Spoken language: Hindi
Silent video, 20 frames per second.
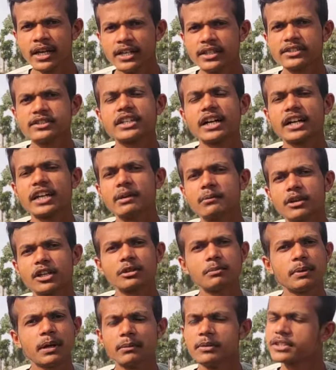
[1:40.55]
स्टार्टिंग मंथ
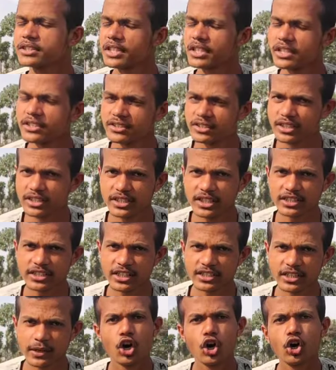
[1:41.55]
पे हमने इसका नर्सरी दे दिया
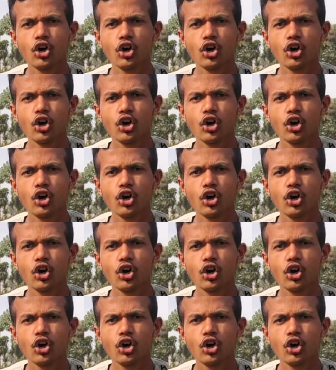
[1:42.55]
था